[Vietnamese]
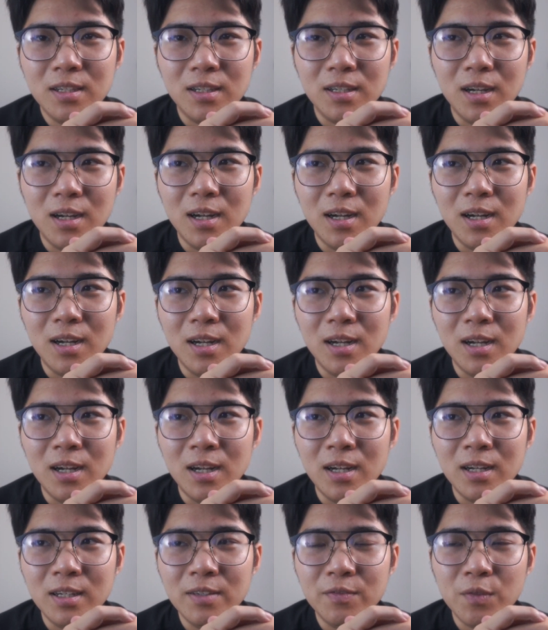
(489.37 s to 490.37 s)
à,
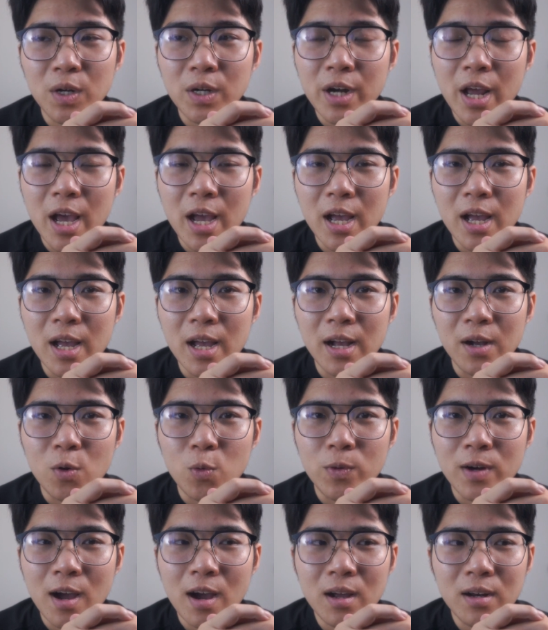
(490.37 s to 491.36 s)
vấn đề
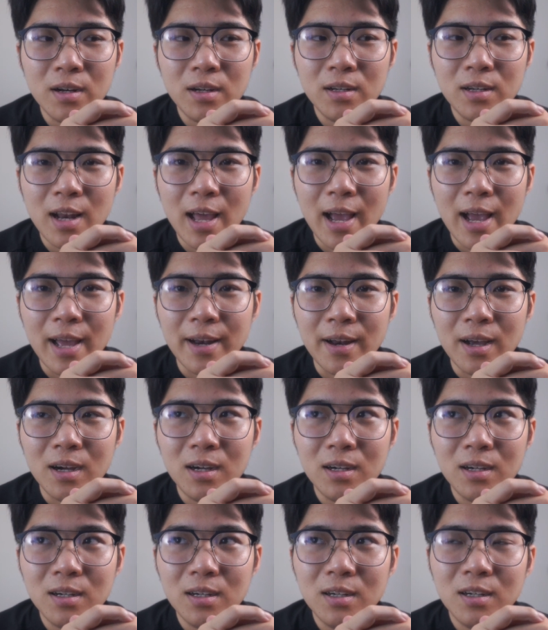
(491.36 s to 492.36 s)
của nó là
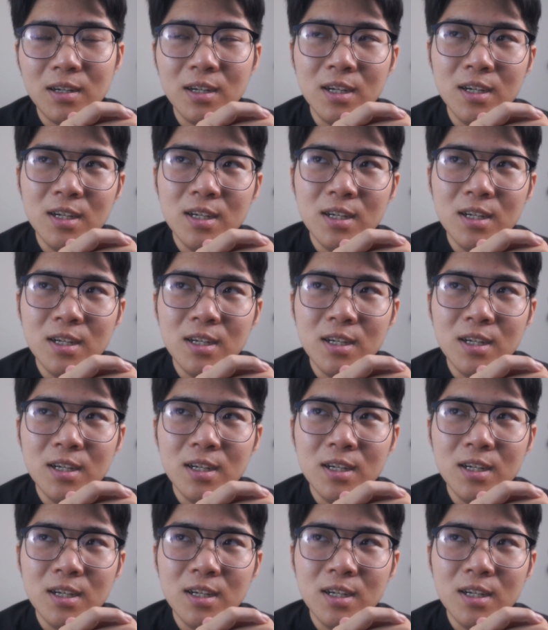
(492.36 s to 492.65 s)
nó